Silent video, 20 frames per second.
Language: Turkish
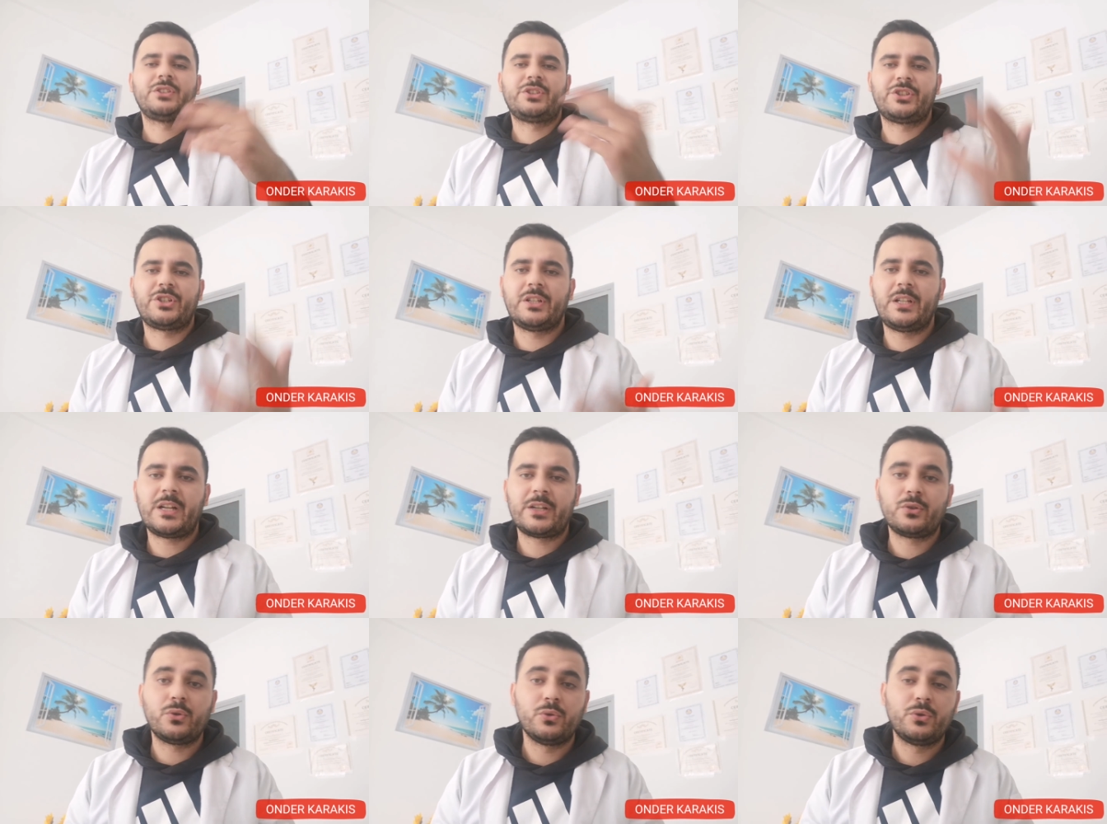
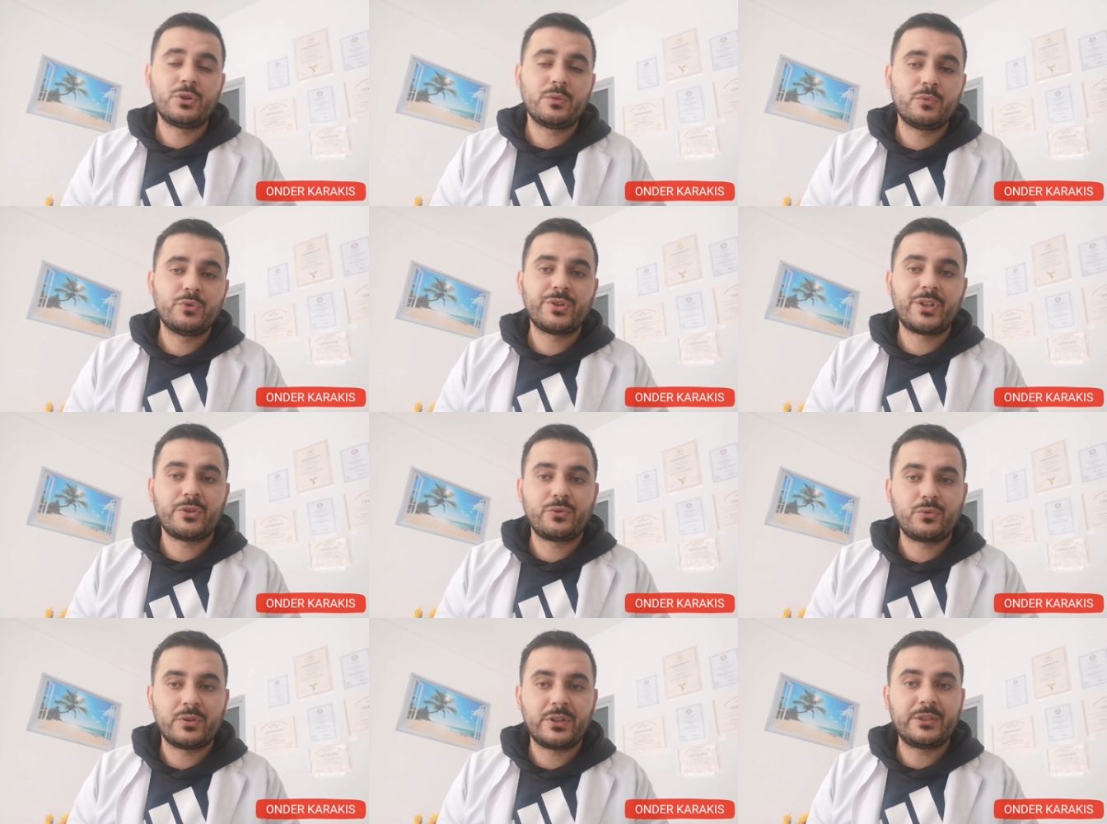kişiler de oluyor.
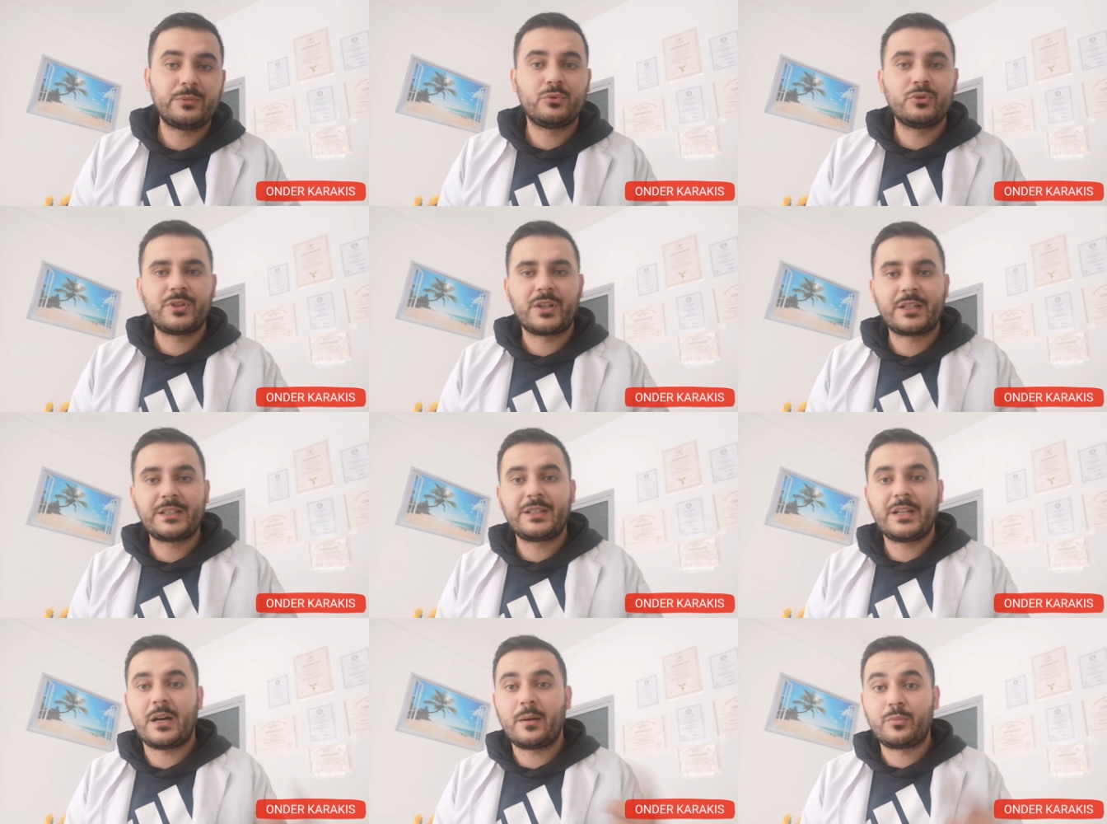Bundan dolayı
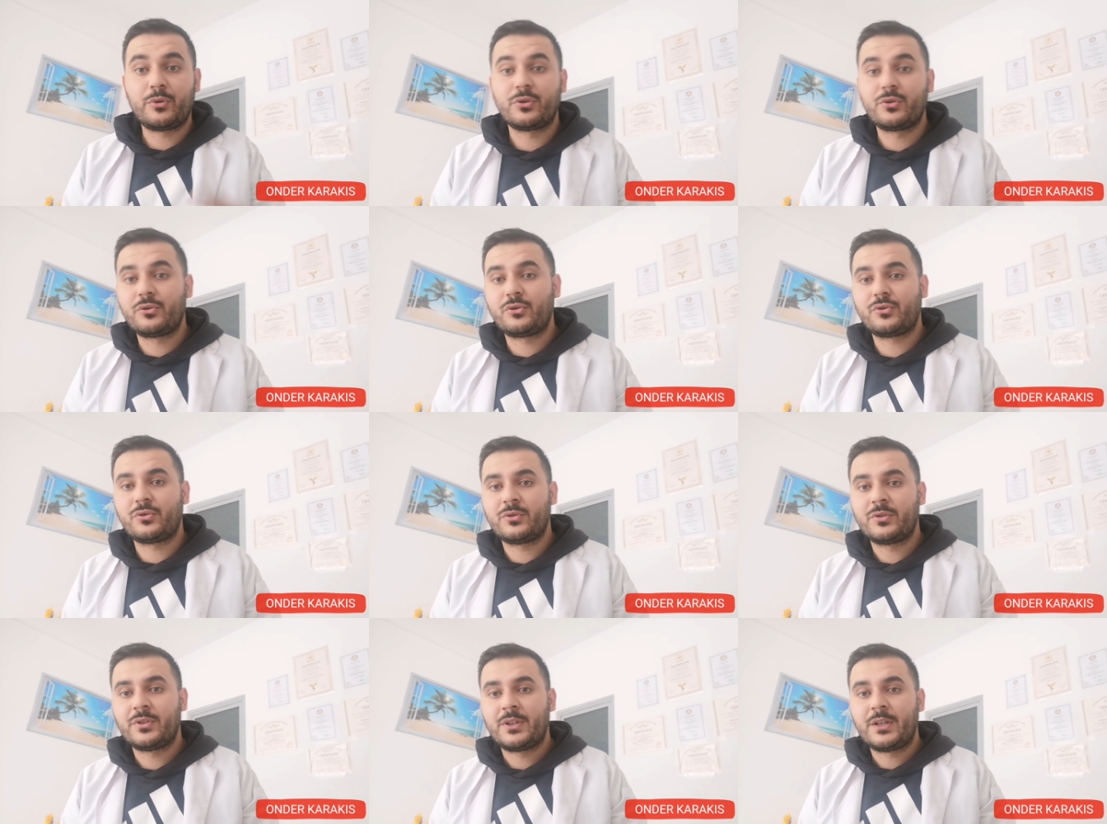bunları ne
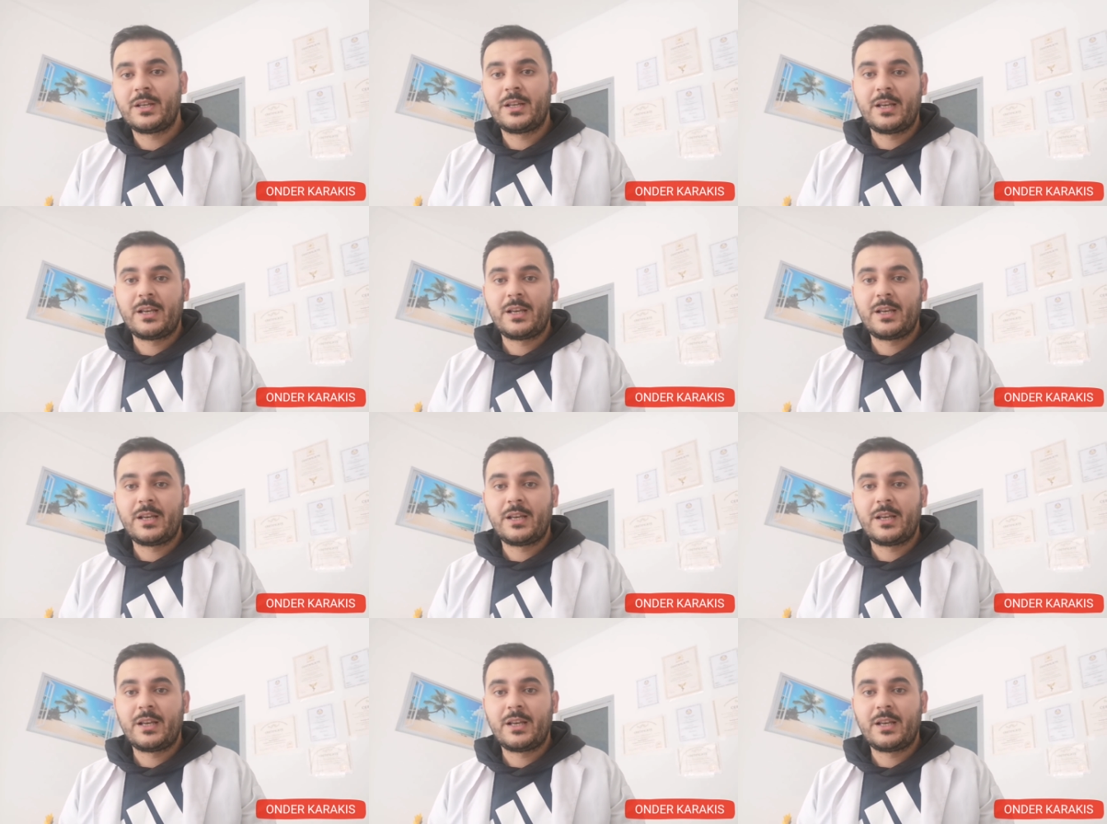yapıyoruz?